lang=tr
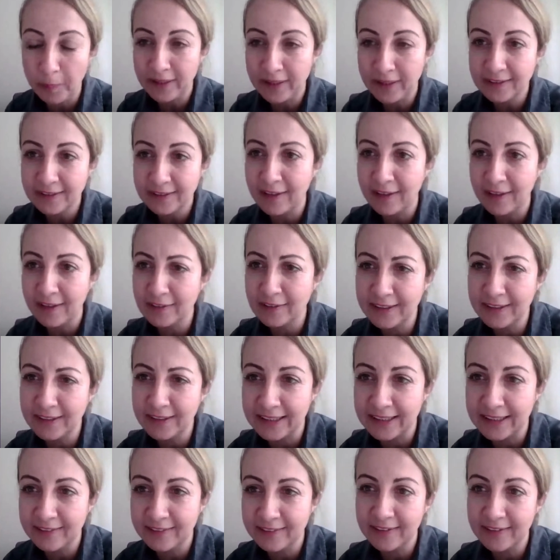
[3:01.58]
anda au pairlik
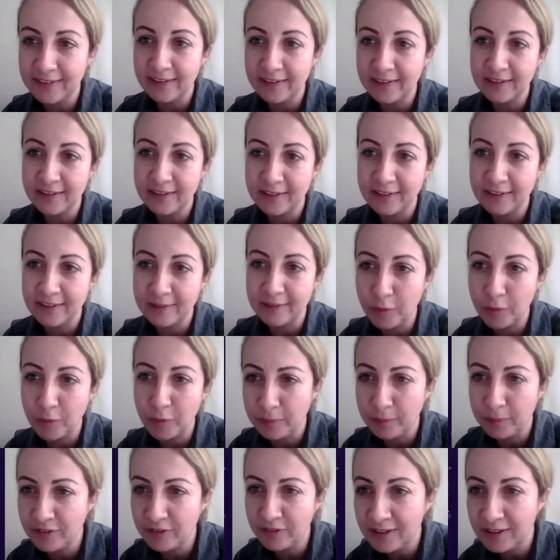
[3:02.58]
kalktı İngiltere e,
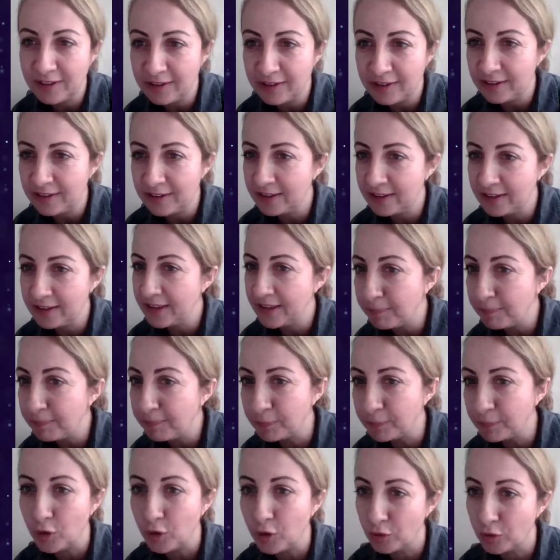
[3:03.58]
böyle bir şeyi e,
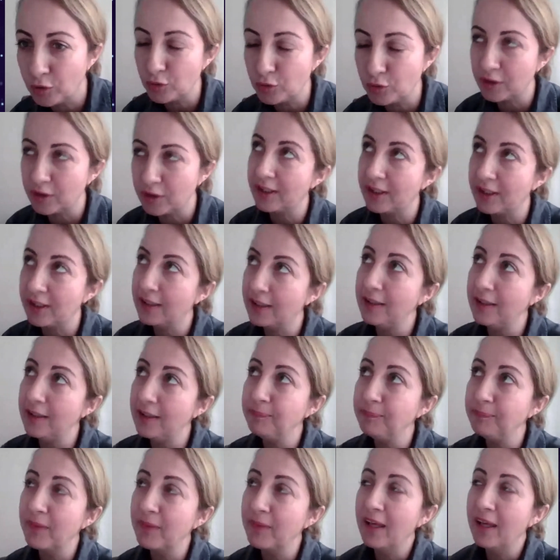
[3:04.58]
yapmıyor
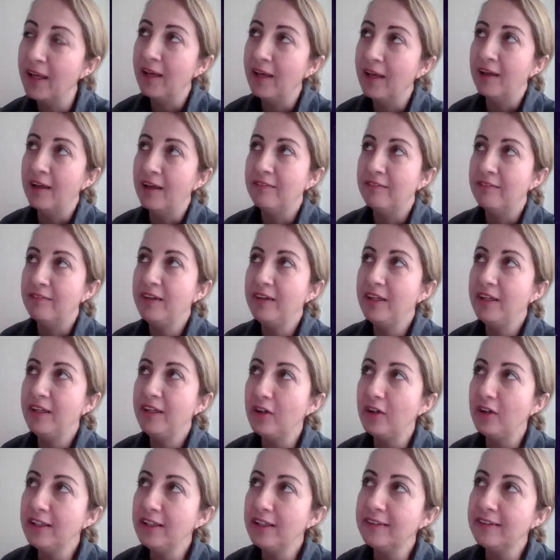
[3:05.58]
Türkiye'li. Ve
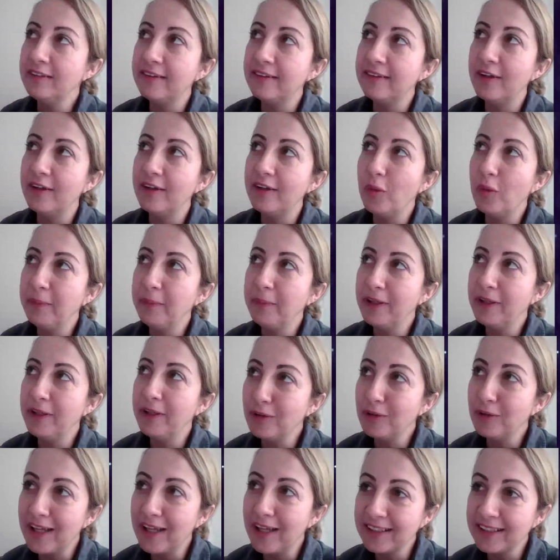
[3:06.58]
İngiltere'ye
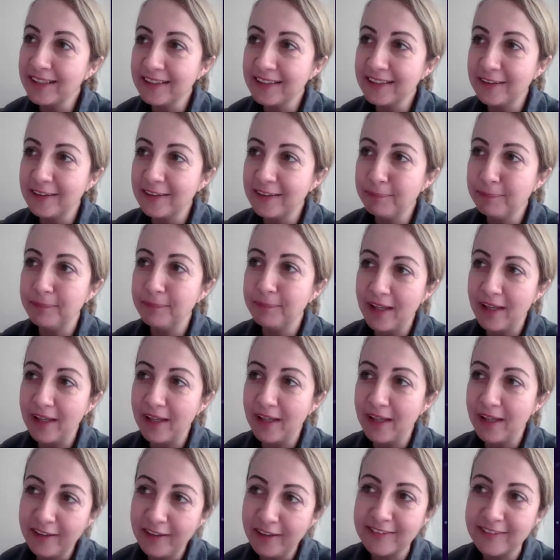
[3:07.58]
oper olarak gittim.
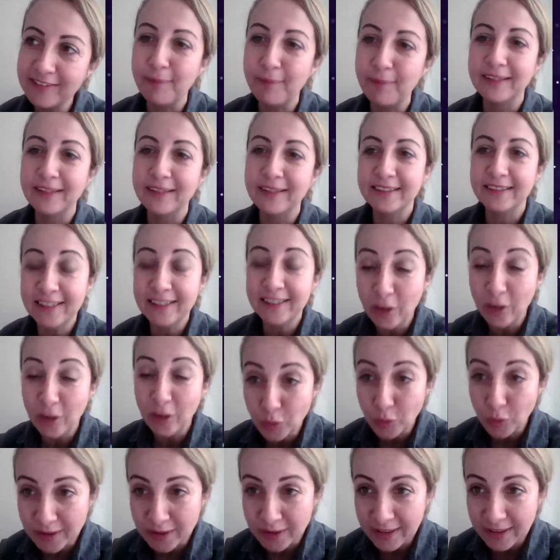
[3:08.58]
Bir, aynı zamanda
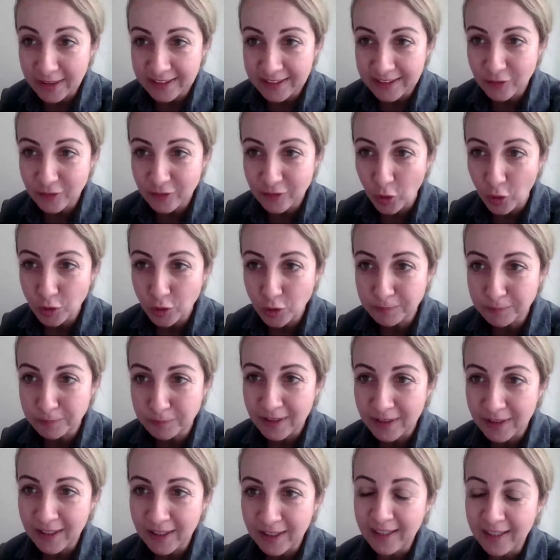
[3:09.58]
dil okuluna kayıt
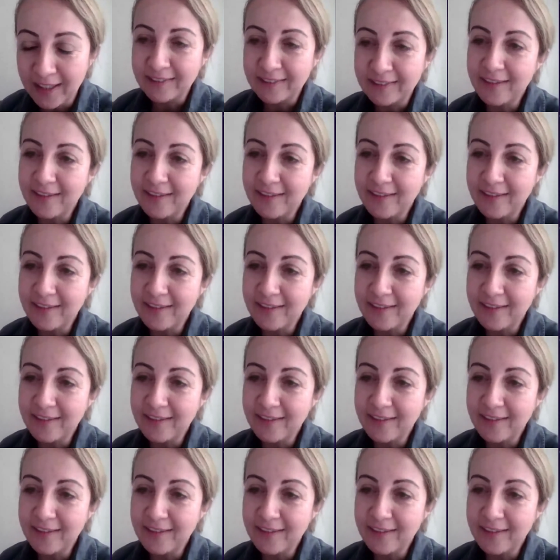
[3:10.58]
oldum.